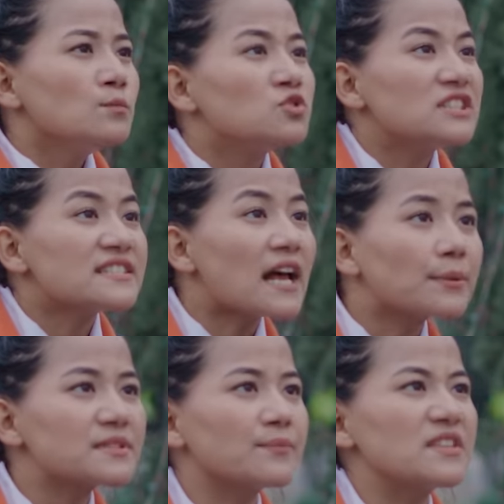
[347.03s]
मुझे
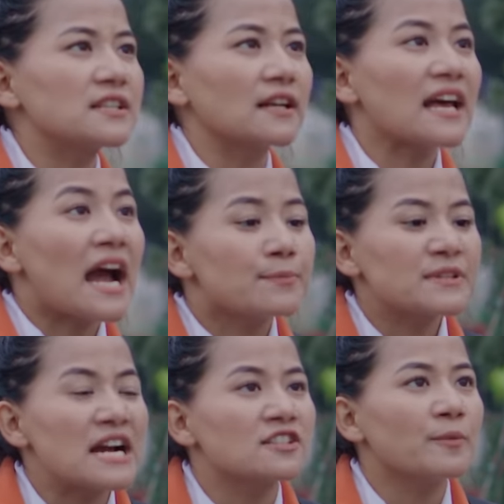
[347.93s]
साफ साफ दिख रहा था
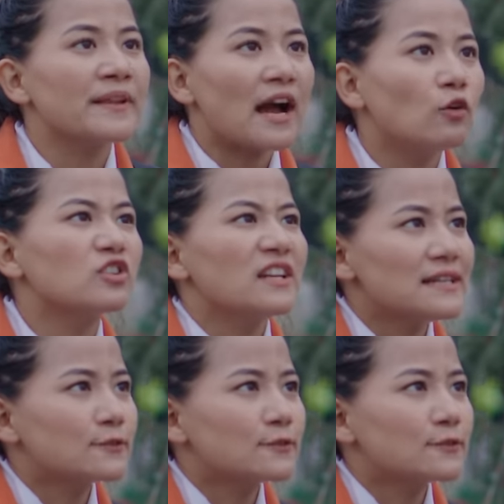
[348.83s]
आपके आंखों में राहुल के लिए